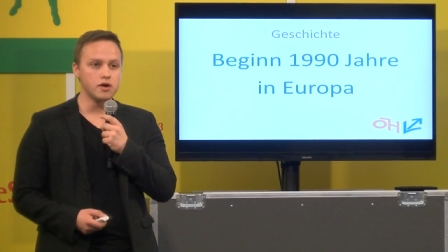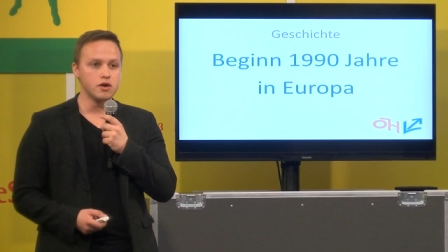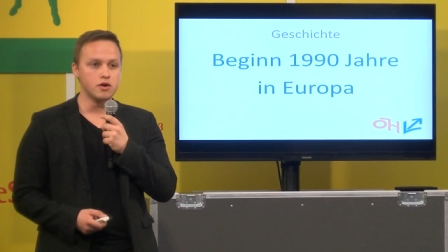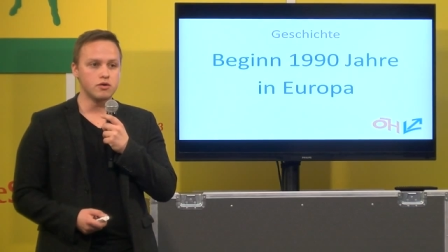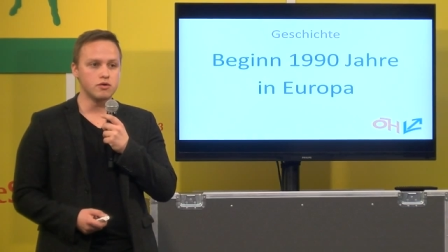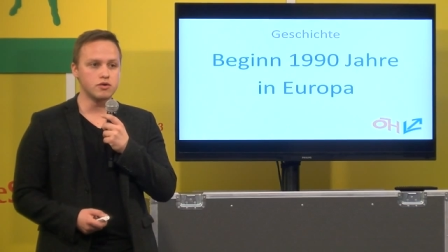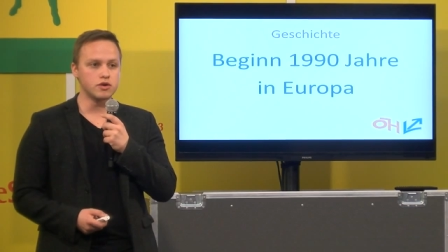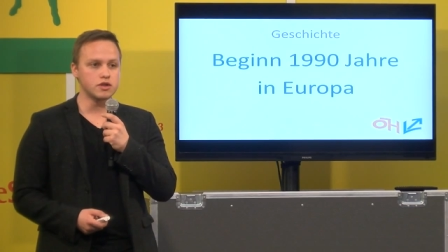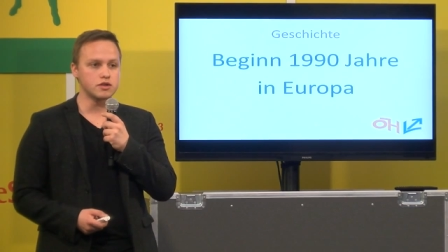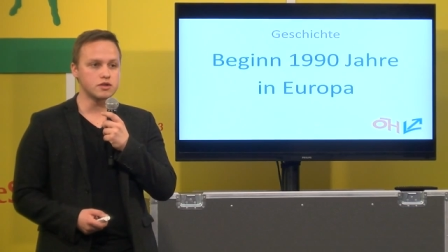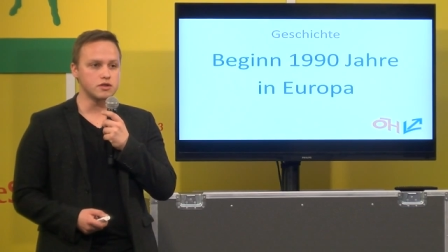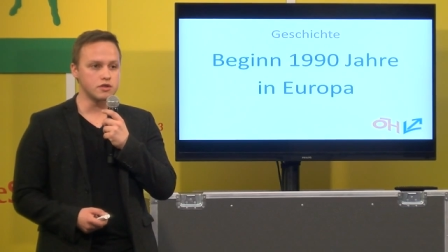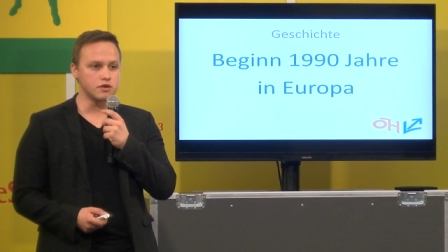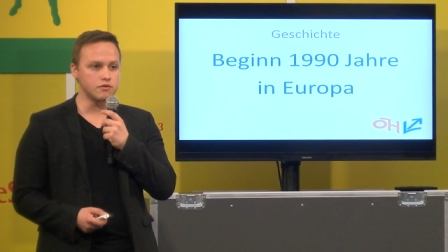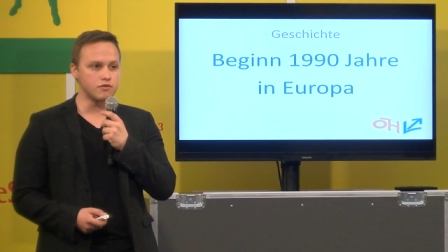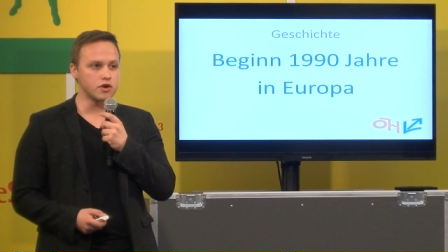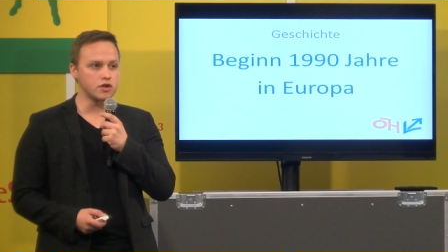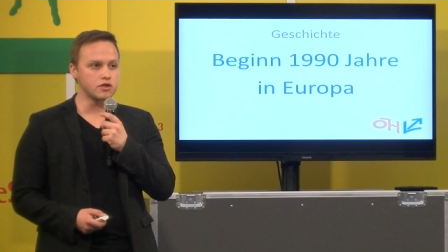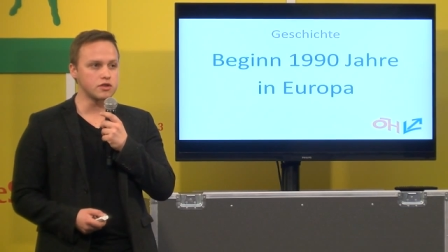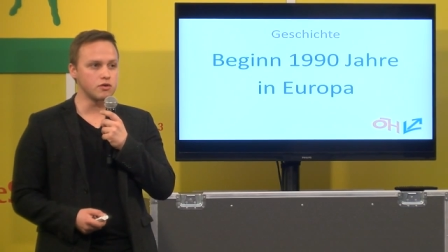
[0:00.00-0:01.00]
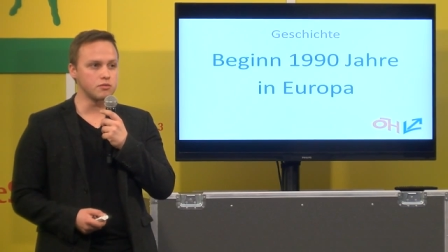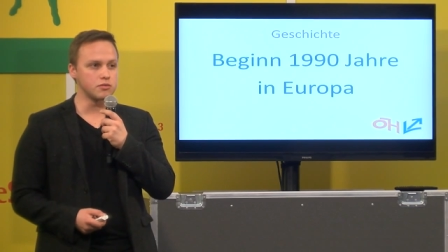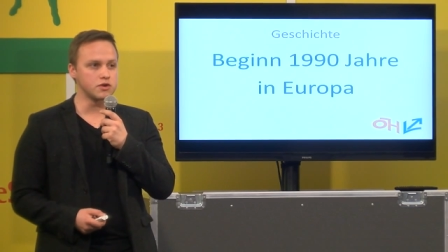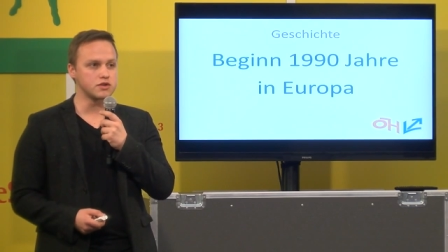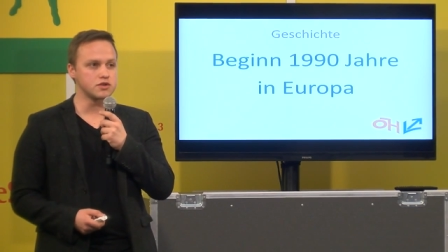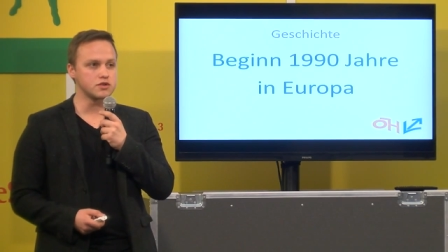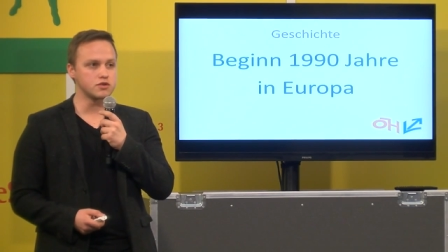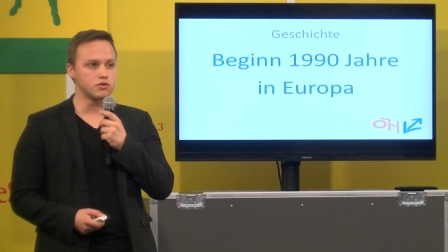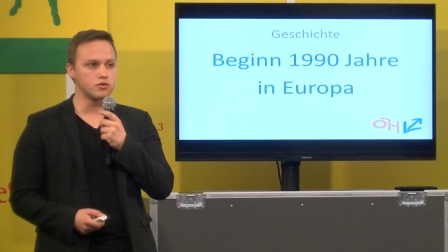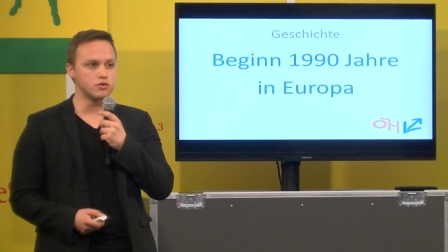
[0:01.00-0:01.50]
Und da war
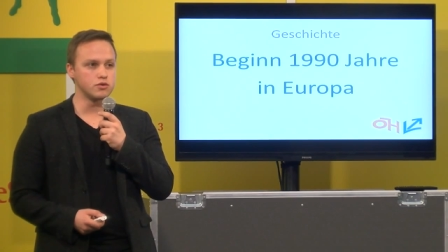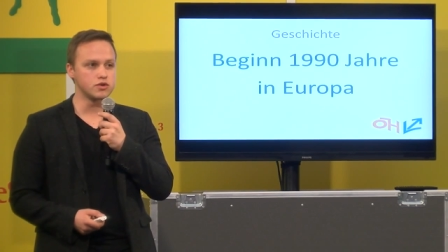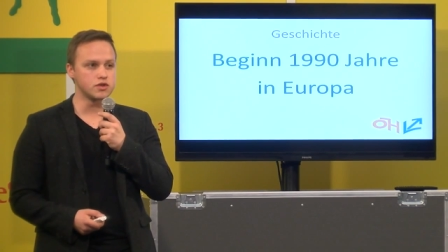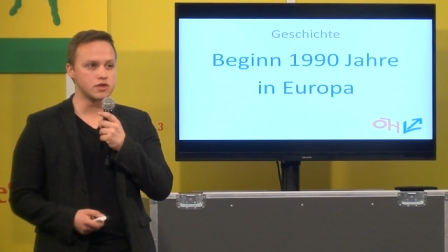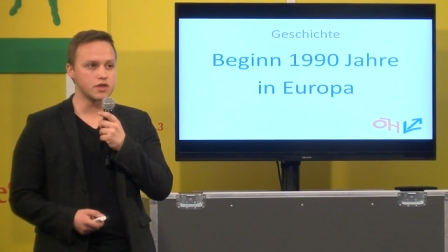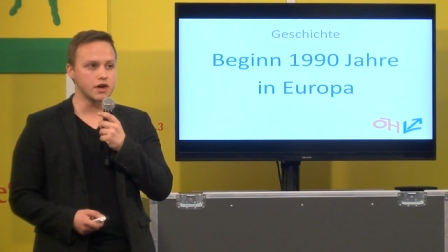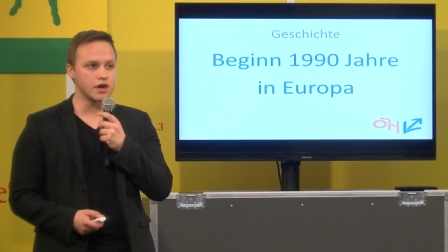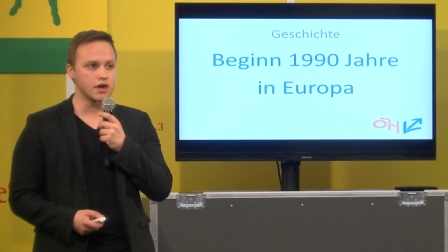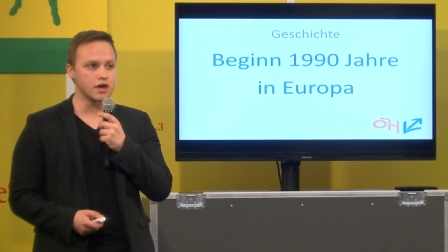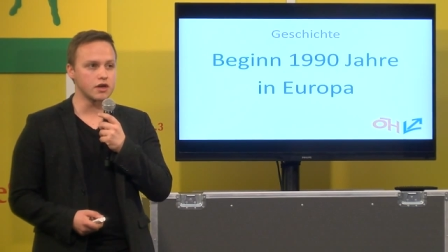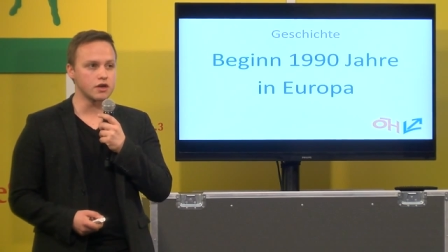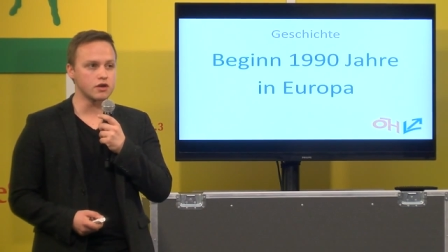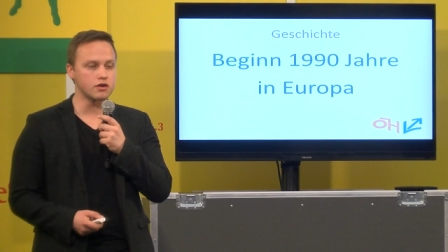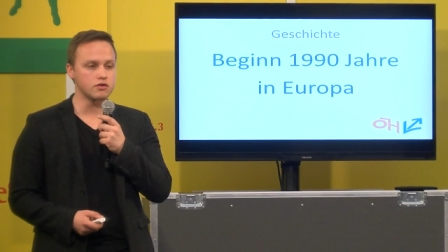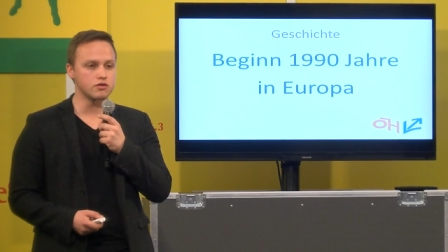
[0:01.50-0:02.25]
damals Österreich,